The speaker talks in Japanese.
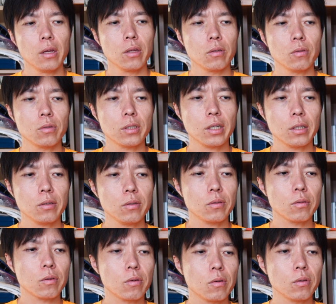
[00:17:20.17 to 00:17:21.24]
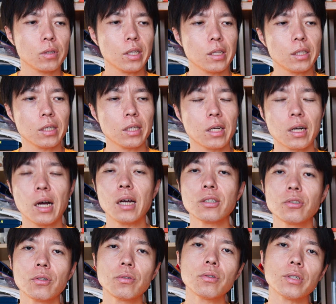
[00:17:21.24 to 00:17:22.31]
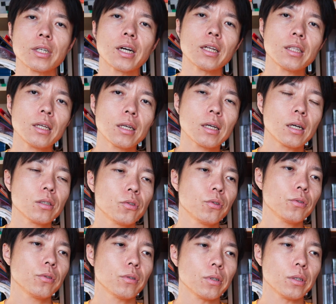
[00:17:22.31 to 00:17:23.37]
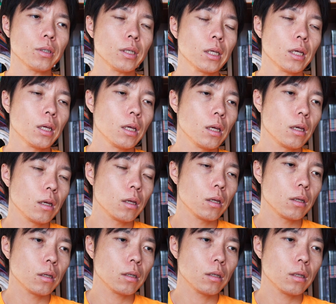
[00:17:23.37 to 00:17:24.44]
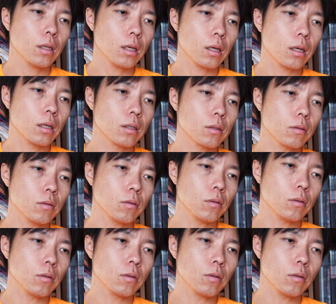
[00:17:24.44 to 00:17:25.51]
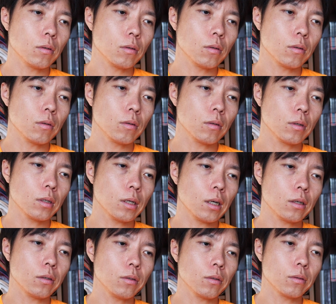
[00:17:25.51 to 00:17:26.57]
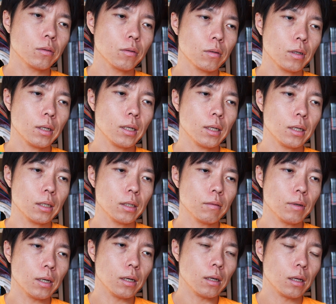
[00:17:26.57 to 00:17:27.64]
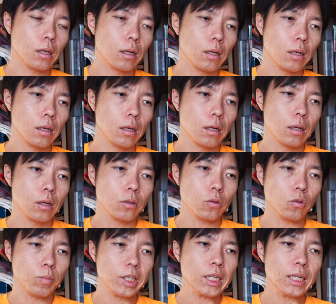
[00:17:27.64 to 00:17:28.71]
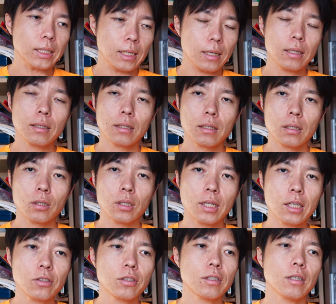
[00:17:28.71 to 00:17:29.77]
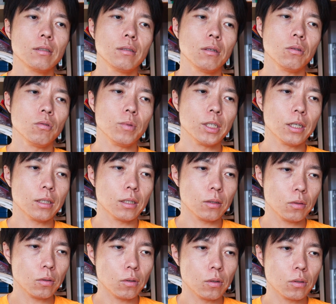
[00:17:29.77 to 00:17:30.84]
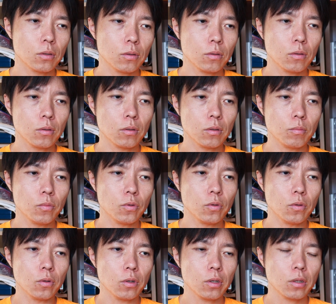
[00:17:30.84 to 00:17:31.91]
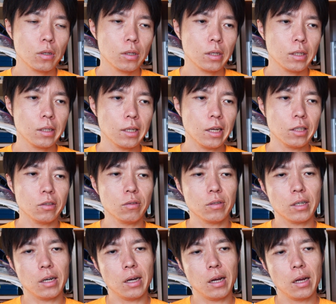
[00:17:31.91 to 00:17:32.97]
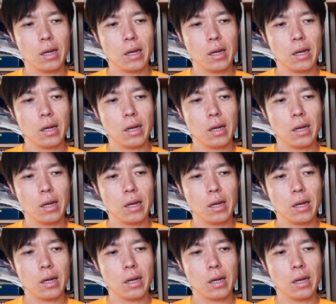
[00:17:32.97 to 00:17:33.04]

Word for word: どっちかというと後天的な環境要因家庭環境要因でその学力とかあるいは伸び方ナチュラルな伸び方とそのもう何て言うのかな